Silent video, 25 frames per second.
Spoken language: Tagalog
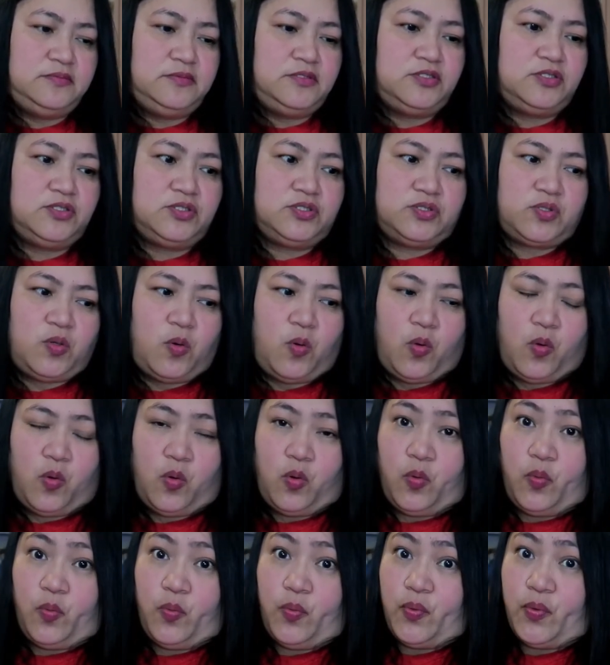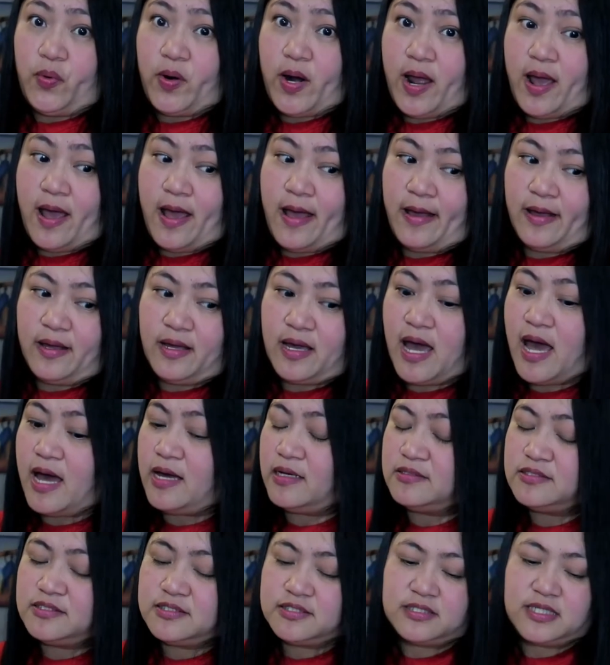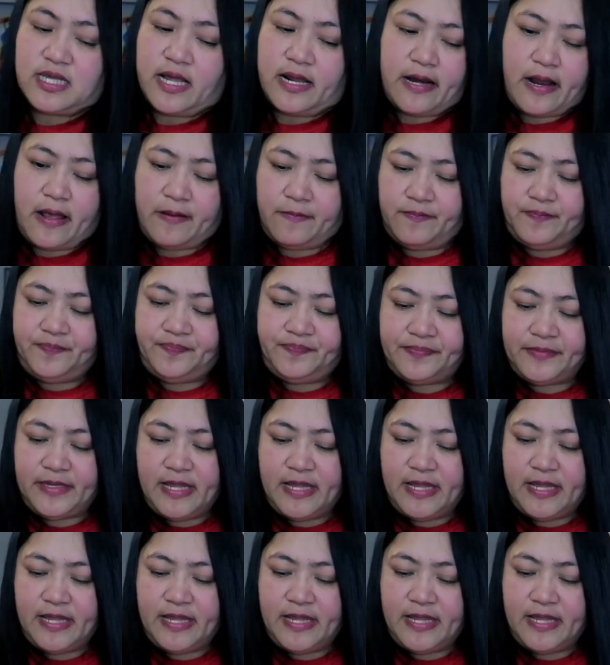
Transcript: Sobra. Ang sarap.